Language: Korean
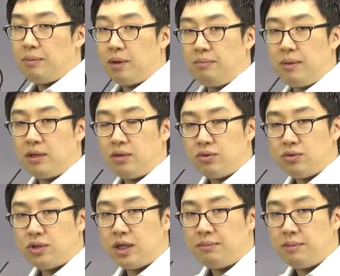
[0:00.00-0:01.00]
명맥을
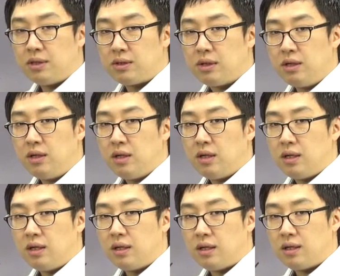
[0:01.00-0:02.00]
유지하면서
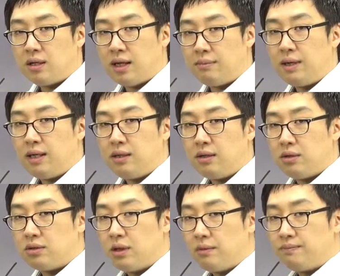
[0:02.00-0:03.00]
어, 남아있는
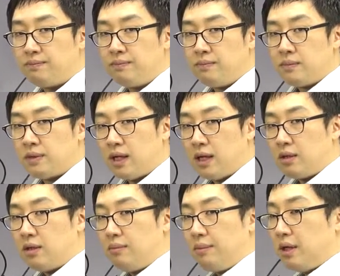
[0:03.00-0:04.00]
거죠. 자
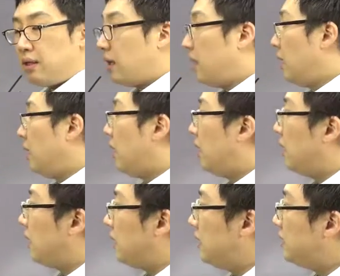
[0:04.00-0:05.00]
그러면
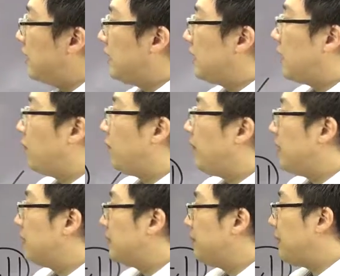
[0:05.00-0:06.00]
어, 이 자리에다
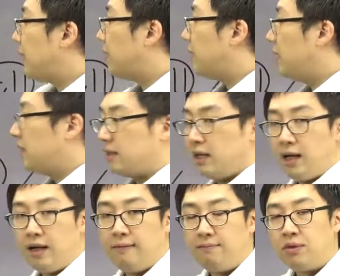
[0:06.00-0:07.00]
위를 쓰면 안
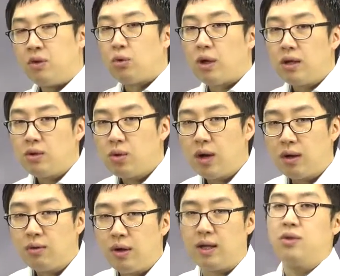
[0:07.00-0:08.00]
되느냐 되기도
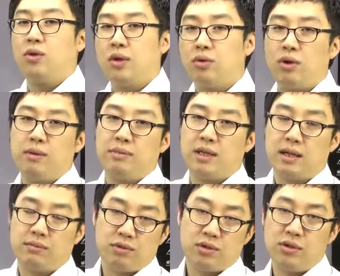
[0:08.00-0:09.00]
하고 안 되기도
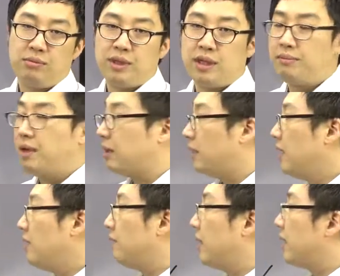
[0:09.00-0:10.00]
합니다. 무슨 의미냐면
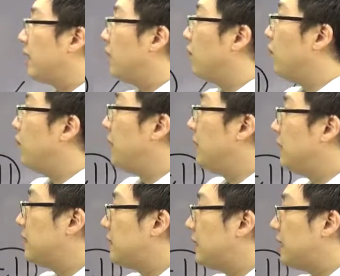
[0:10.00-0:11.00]
만약에
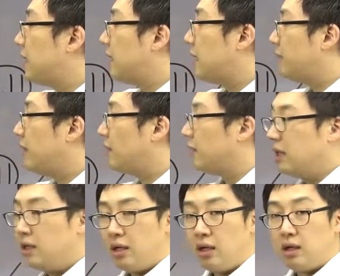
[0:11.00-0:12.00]
위를 쓰게 된다면
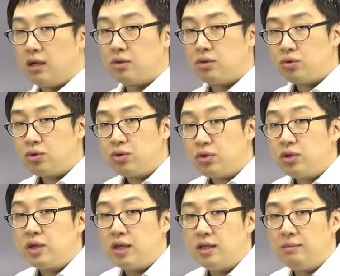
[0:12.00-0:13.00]
어,
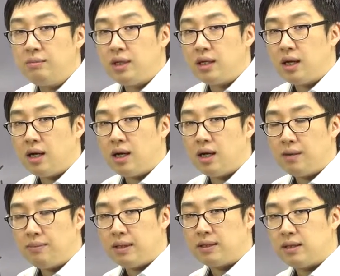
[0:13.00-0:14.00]
추측의
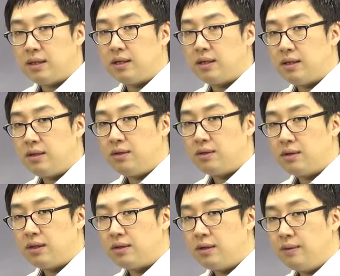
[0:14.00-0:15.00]
의미가 발생하게 돼요.
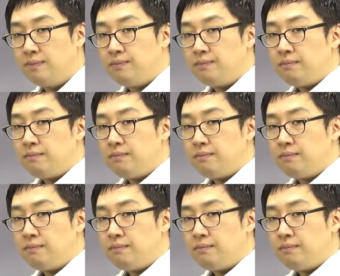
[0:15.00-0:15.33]
그래서